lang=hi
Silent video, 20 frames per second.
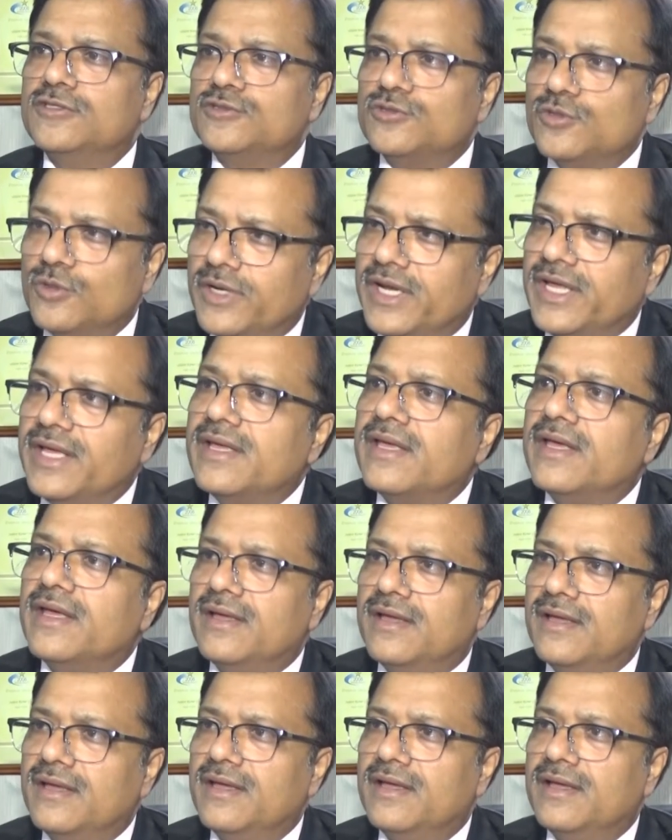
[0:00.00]
सोने
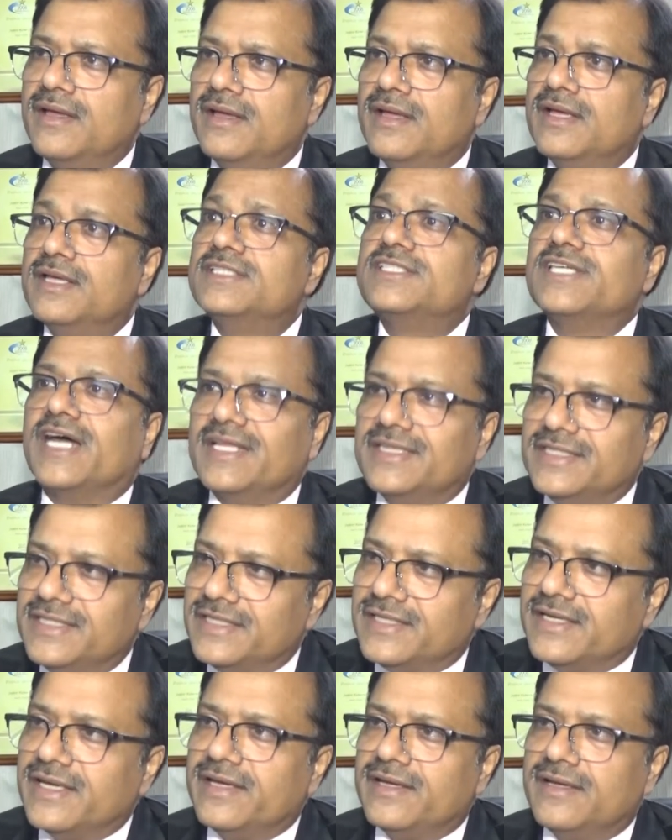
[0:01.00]
के चांदी
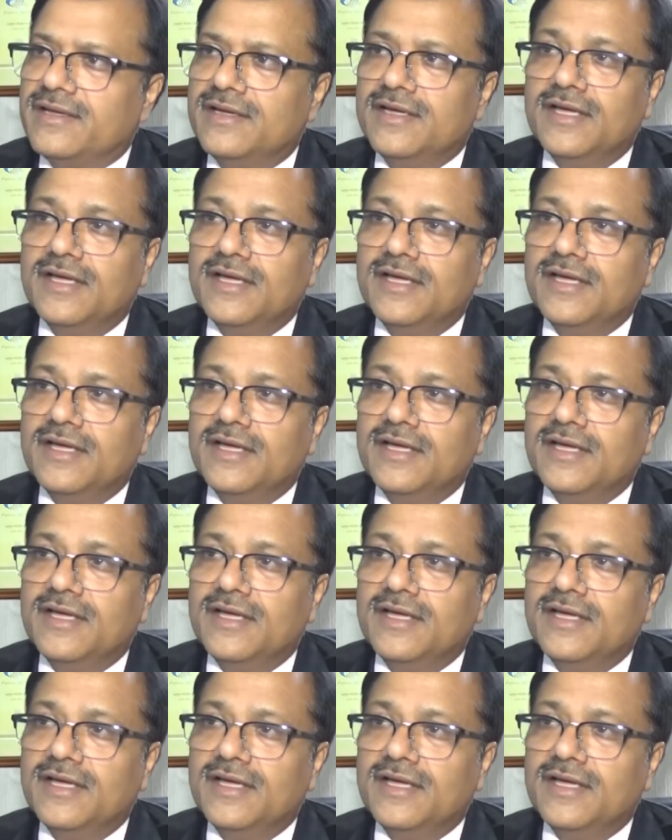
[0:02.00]
के